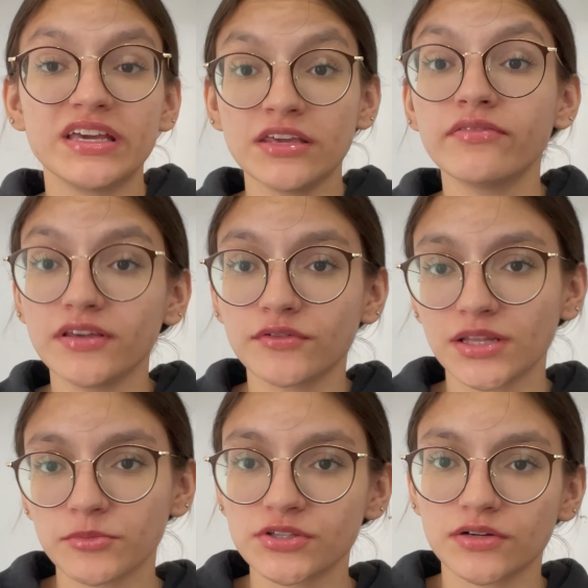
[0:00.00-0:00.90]
Enfim, vou estar
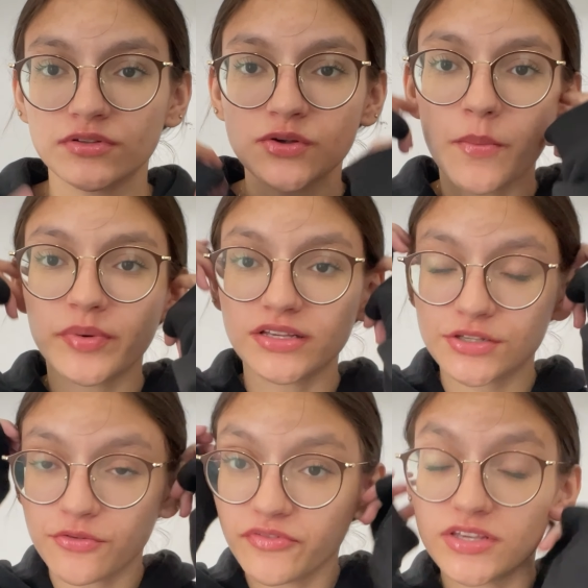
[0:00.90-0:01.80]
tá mostrando as comprinhas
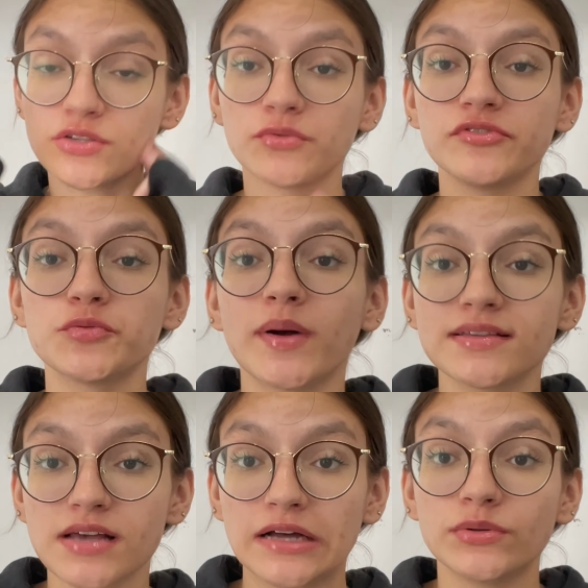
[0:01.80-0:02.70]
que eu fiz no vídeo
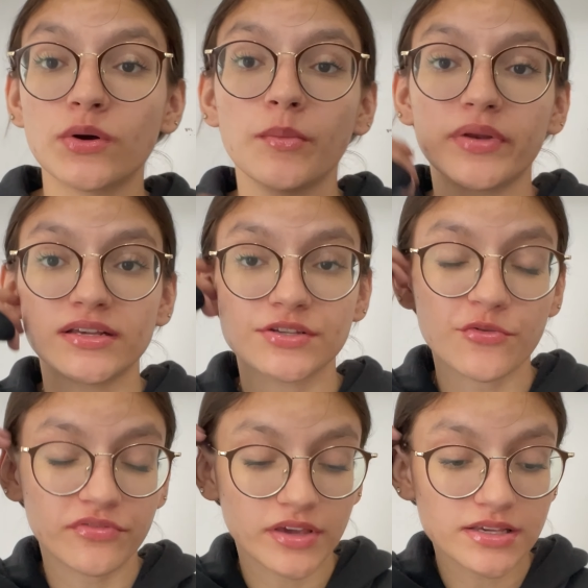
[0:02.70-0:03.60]
passado e comprinhas que
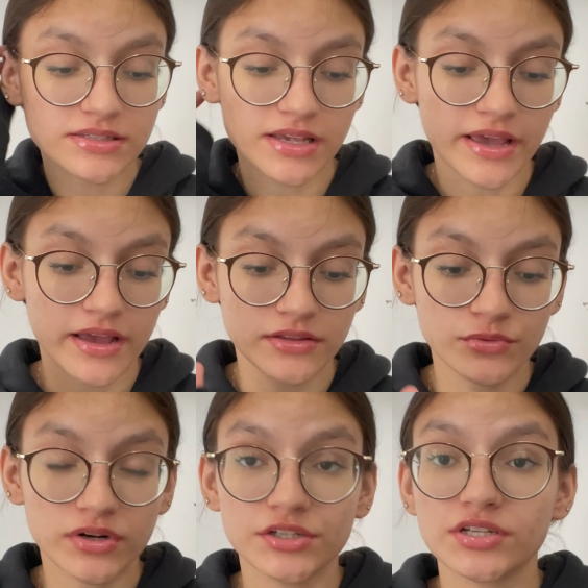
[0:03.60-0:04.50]
eu fiz é,
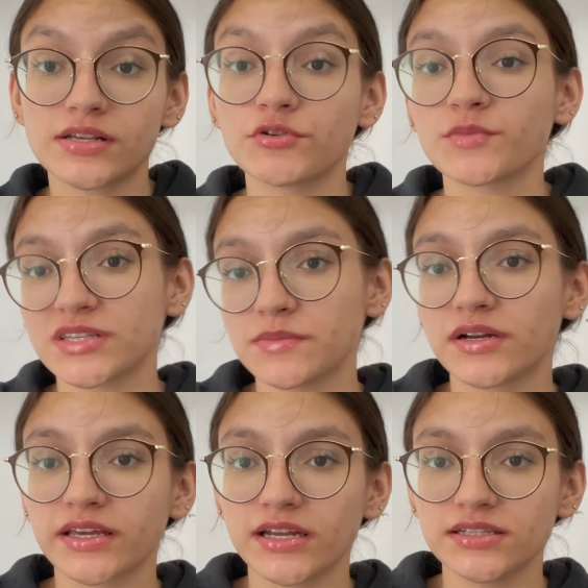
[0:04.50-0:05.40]
durante essa última
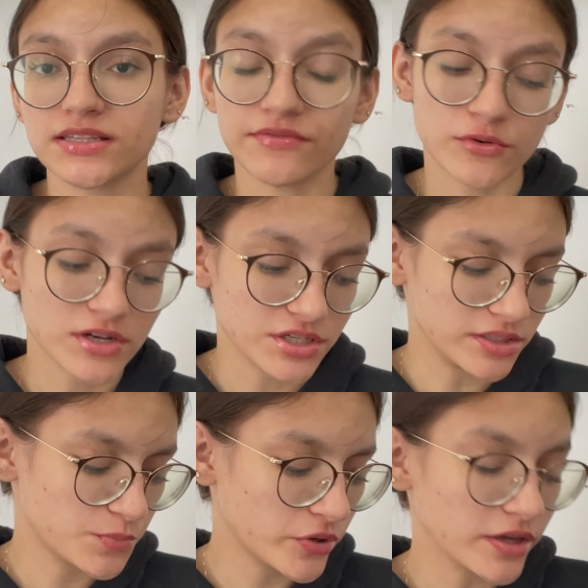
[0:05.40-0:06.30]
semana que ele esteve com a
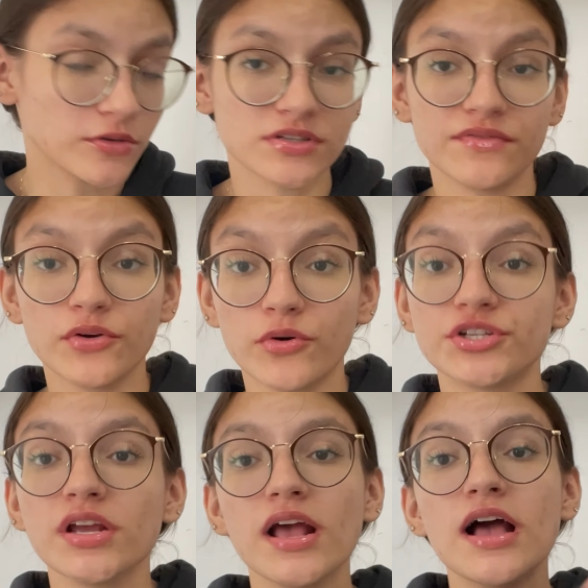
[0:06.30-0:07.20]
gente. Porque, inclusive,
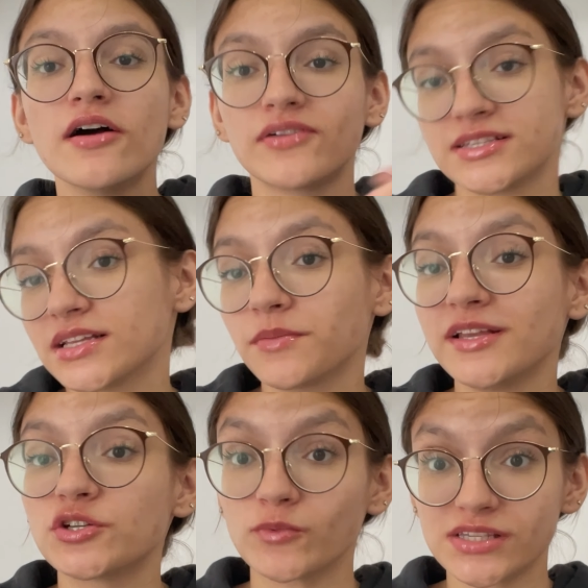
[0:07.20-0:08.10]
hoje faz
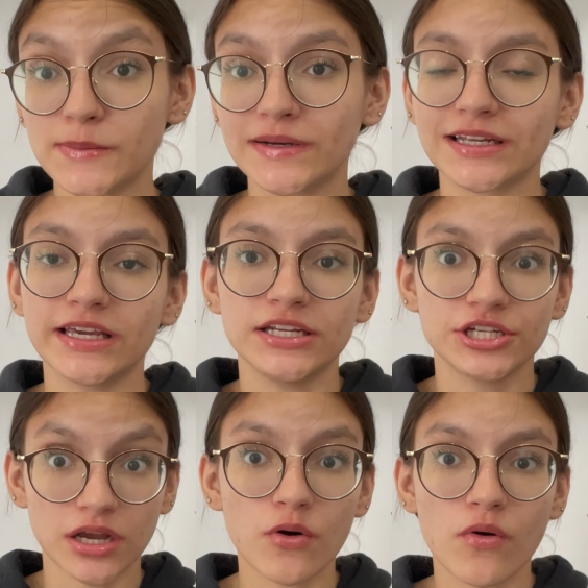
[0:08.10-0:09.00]
exatamente uma semana que ele
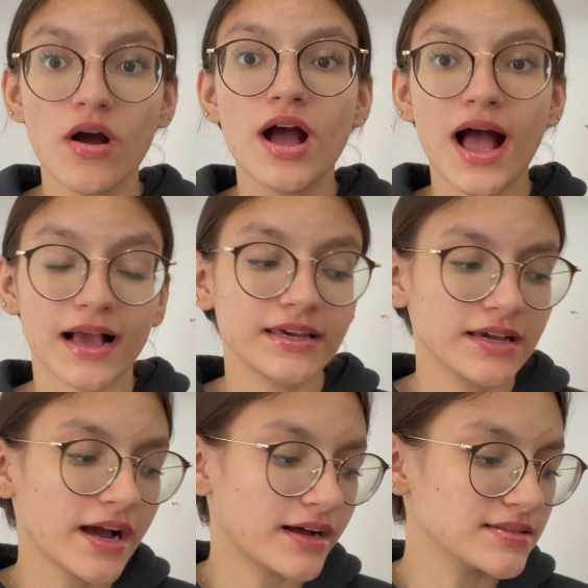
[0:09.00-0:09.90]
chegou aqui
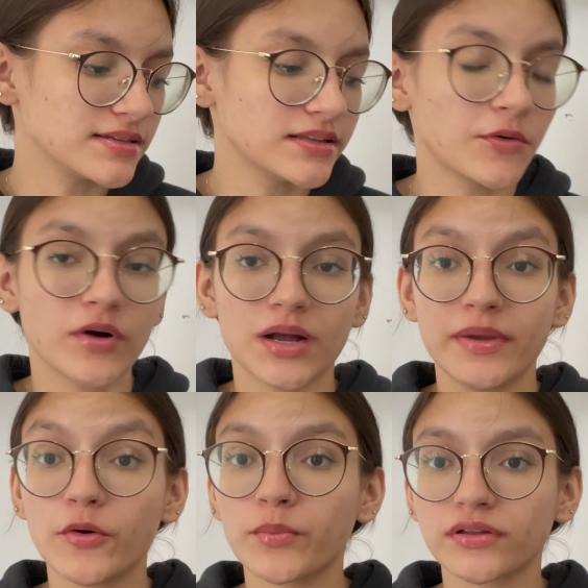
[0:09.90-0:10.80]
em casa, então
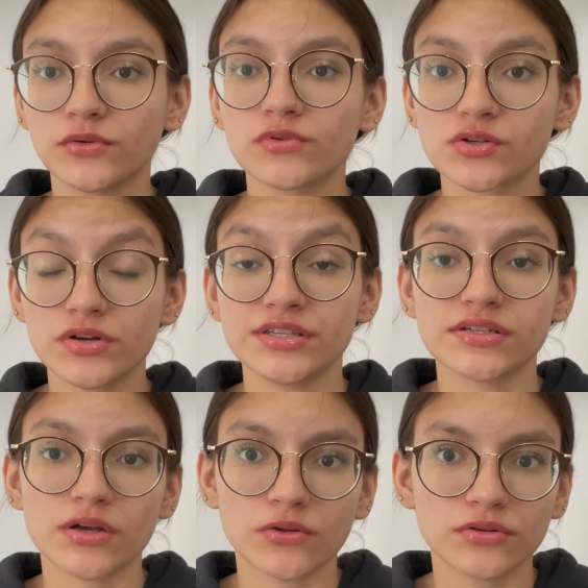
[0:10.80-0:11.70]
acabei comprando algumas
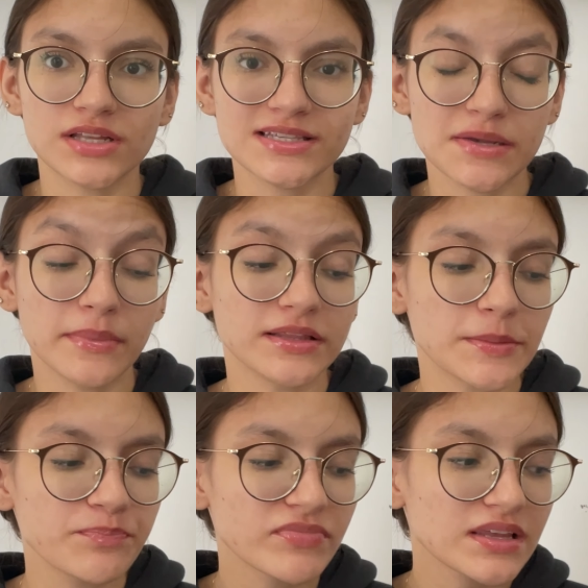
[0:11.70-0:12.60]
coisinhas ao longo da
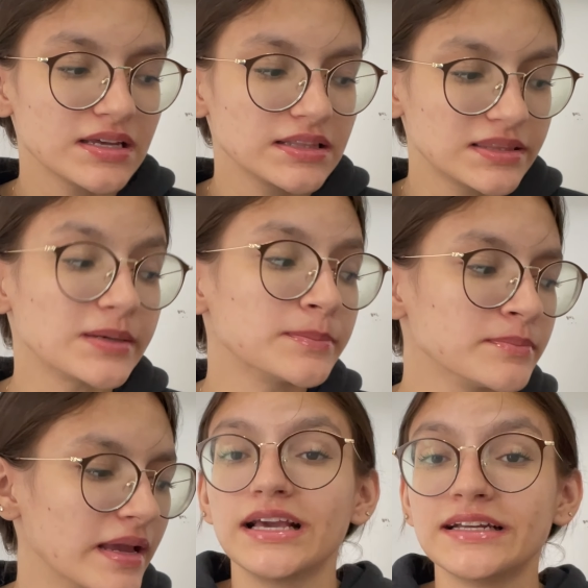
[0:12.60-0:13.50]
semana
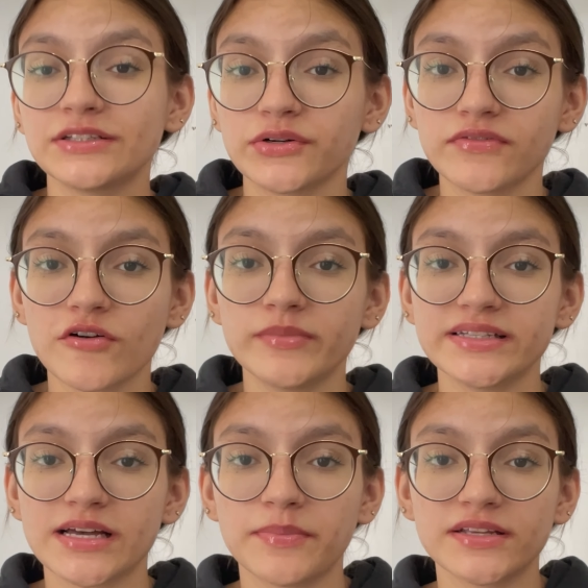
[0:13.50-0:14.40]
também. Então eu vou
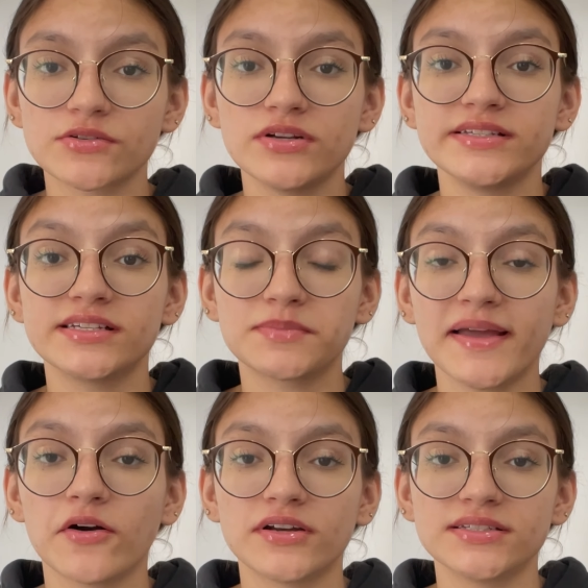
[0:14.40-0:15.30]
começar pelas coisinhas
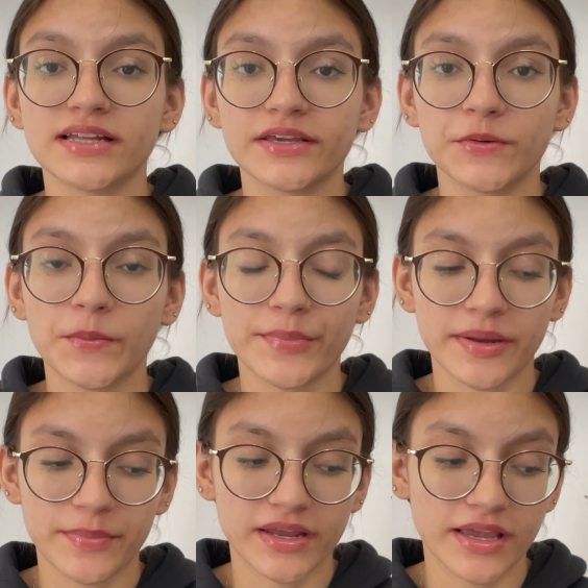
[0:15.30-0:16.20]
maiores, né, que eu
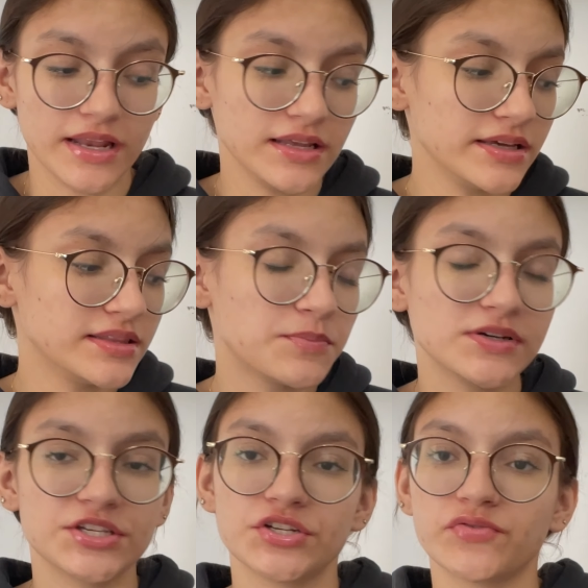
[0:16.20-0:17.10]
comprei pra ele, e
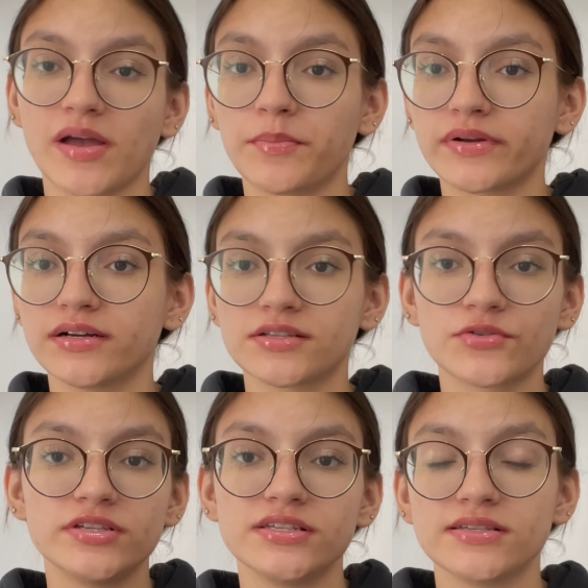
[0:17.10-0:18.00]
depois a gente vai pras
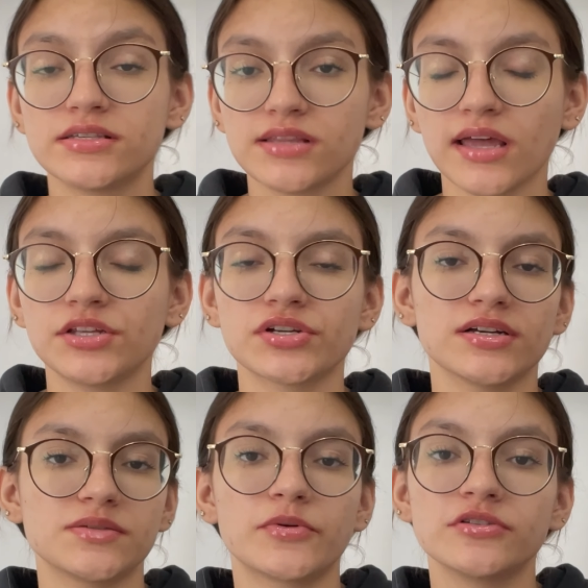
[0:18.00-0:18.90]
coisinhas
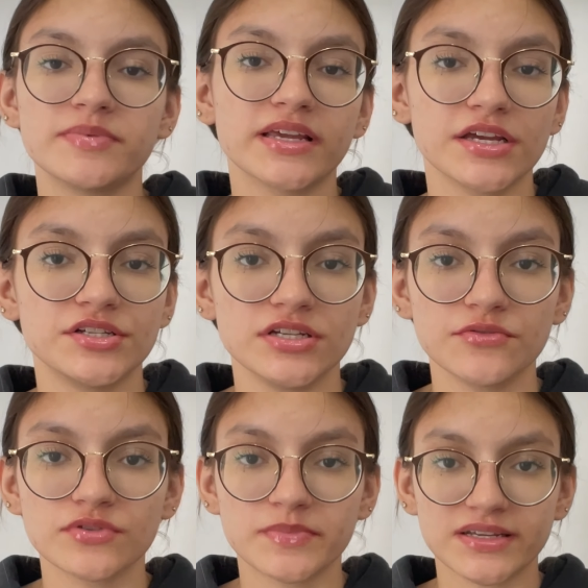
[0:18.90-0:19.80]
estéticas, pros
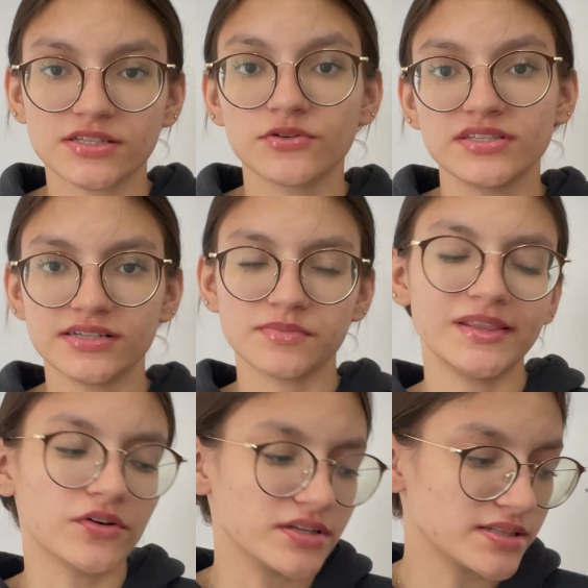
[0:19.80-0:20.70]
brinquedinhos, pras coisinhas
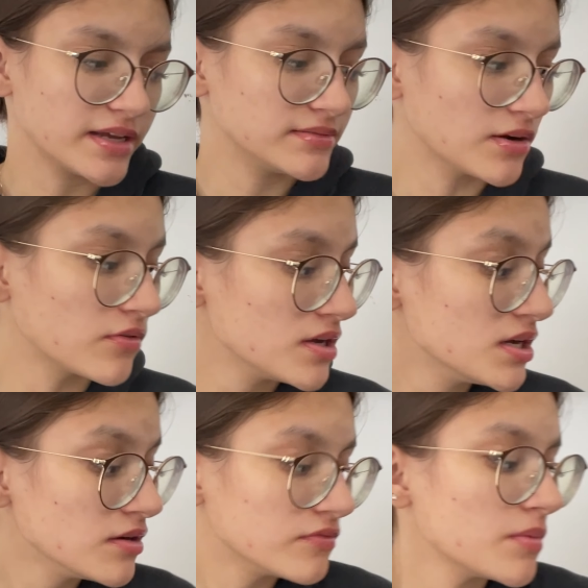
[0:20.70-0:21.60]
menores, né, então
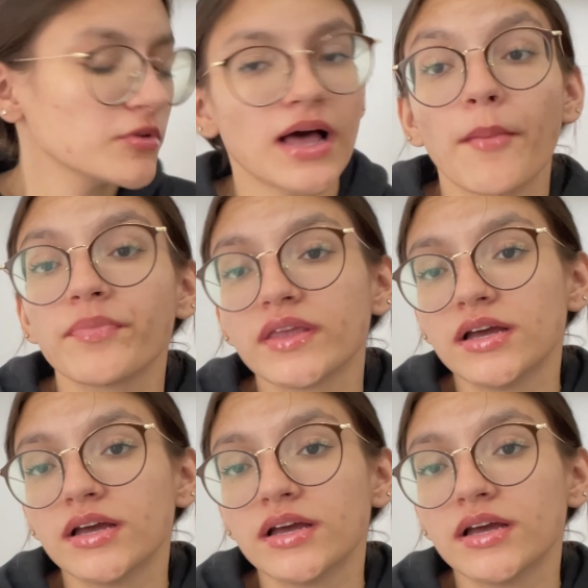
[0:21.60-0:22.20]
vamos lá.